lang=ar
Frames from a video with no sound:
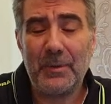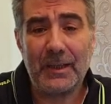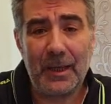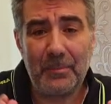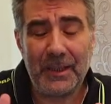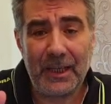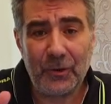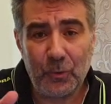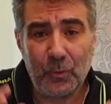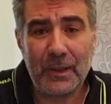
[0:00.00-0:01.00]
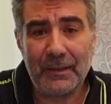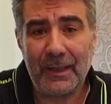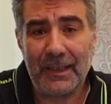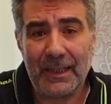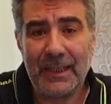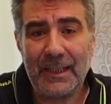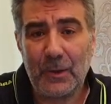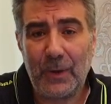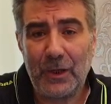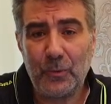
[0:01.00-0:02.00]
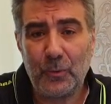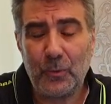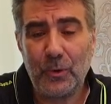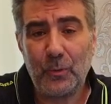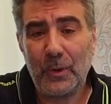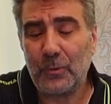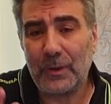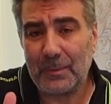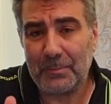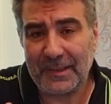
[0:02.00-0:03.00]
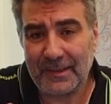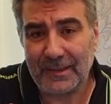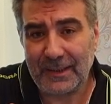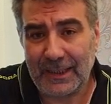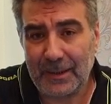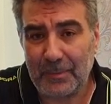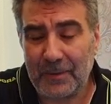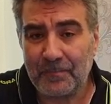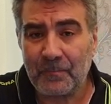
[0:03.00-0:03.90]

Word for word: من قبل ان يقضى اليك وحيه وقل رب زدني علما